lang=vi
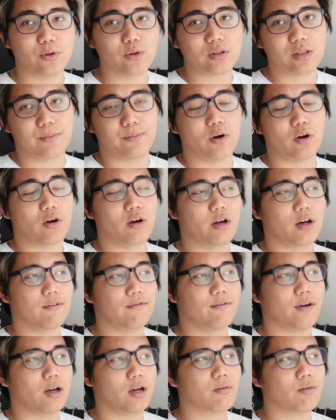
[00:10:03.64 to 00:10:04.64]
boot thì mọi người cần
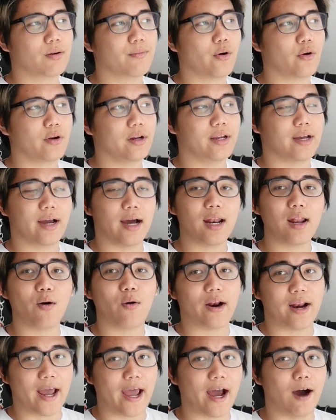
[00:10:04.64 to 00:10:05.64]
phải có cái body khá là
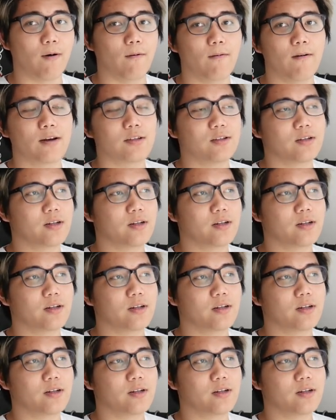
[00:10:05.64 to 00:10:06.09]
hoàn hảo.